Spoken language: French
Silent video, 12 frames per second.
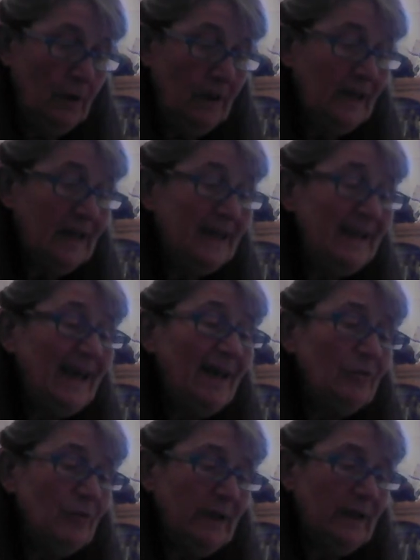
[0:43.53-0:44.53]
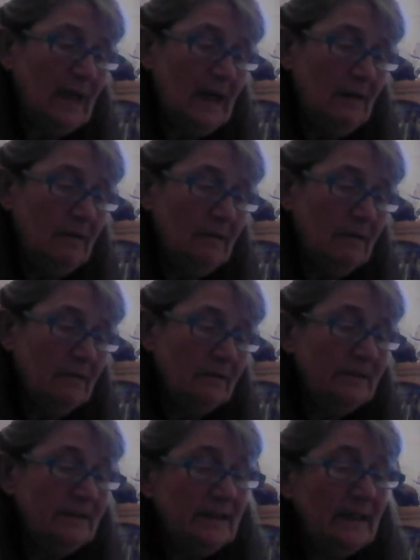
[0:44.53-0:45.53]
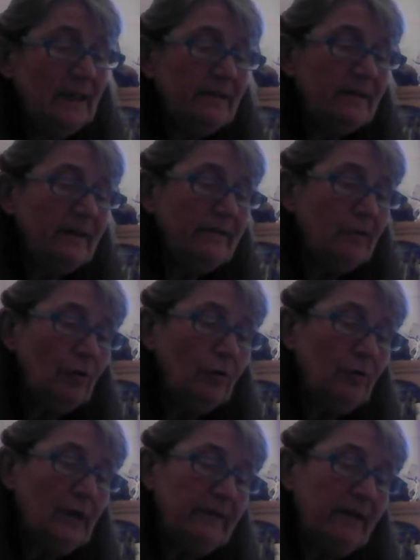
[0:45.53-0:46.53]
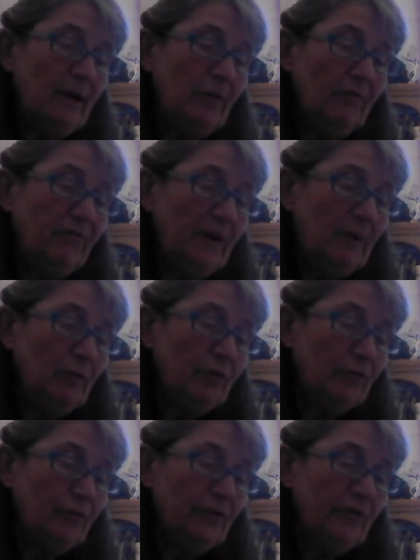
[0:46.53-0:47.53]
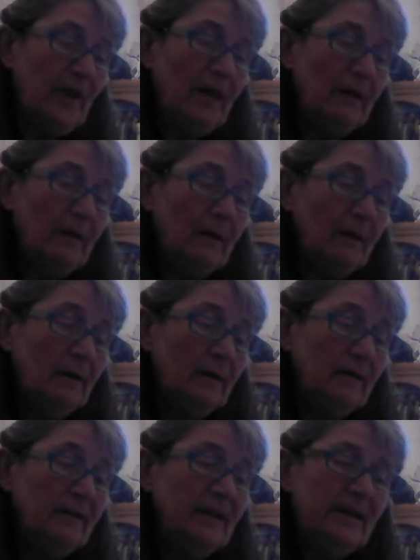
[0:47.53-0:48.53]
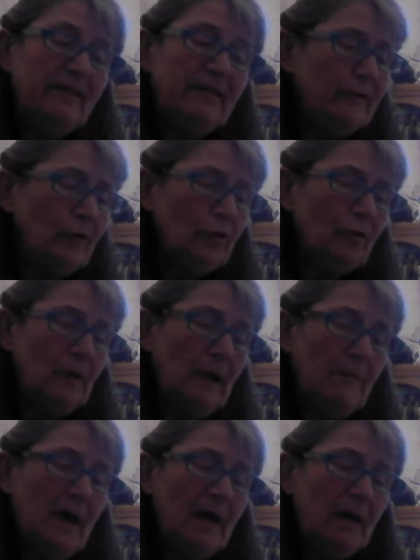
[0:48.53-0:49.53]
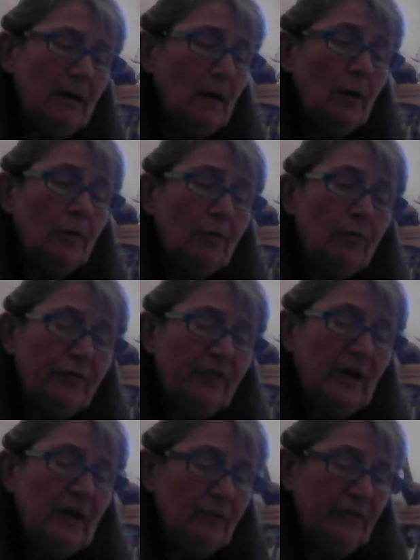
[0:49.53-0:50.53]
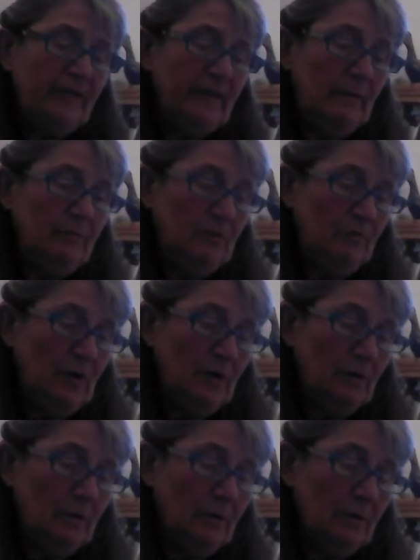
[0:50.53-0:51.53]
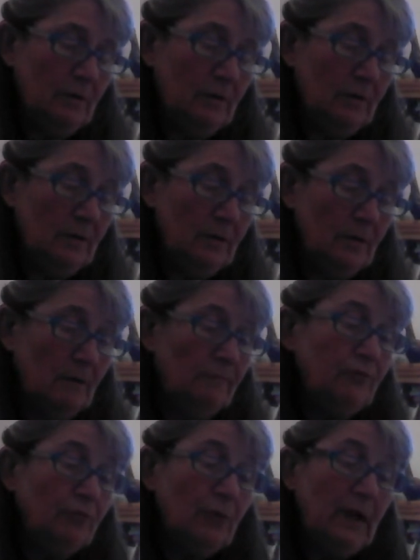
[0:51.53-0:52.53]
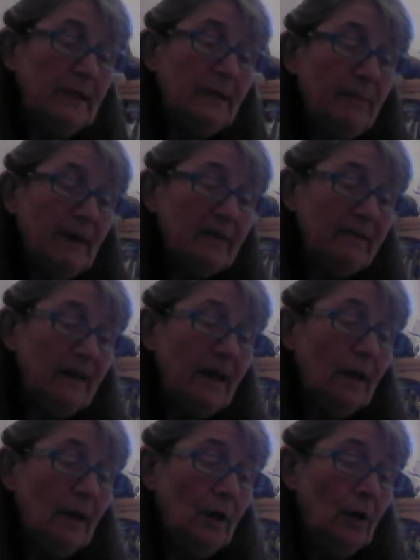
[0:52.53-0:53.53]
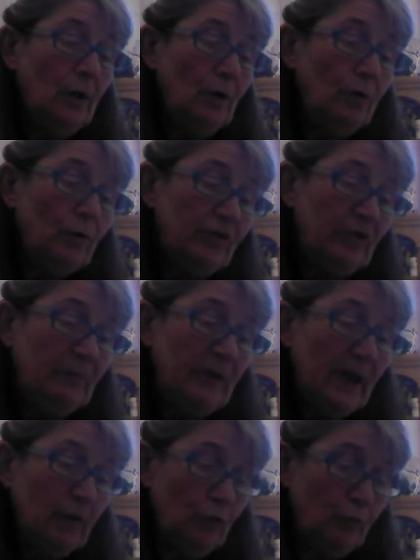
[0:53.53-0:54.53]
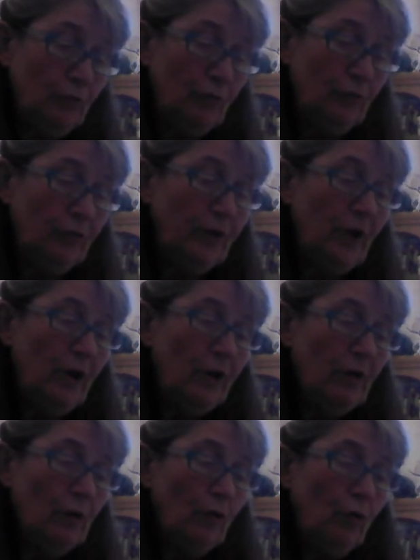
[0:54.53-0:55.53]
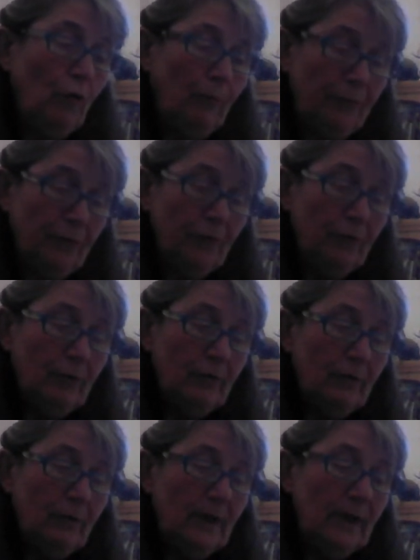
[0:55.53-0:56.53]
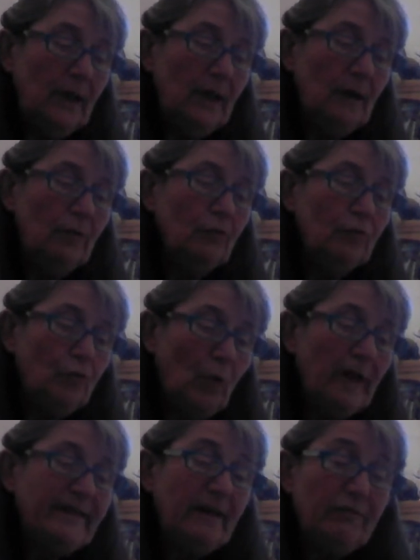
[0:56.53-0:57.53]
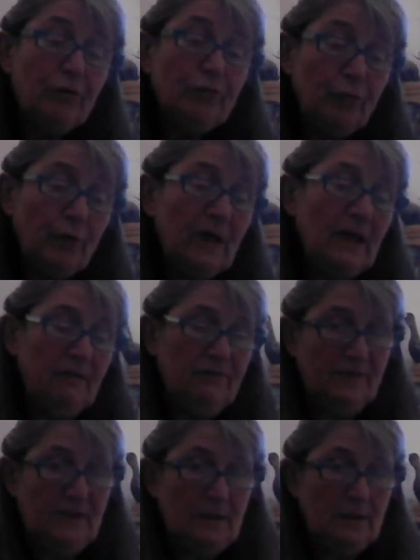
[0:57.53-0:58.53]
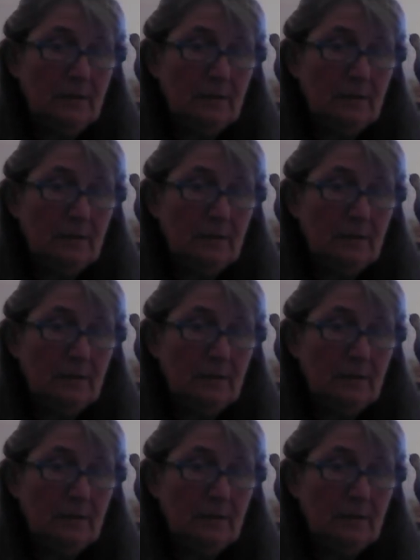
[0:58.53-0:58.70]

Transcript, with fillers: Rien ne l'égale, ni les trésors que la terre enferme en son sein, ni ceux que la mer recèle en ses abîmes. Pour la liberté, aussi bien que pour l'honneur, on peut et l'on doit aventurer la vie.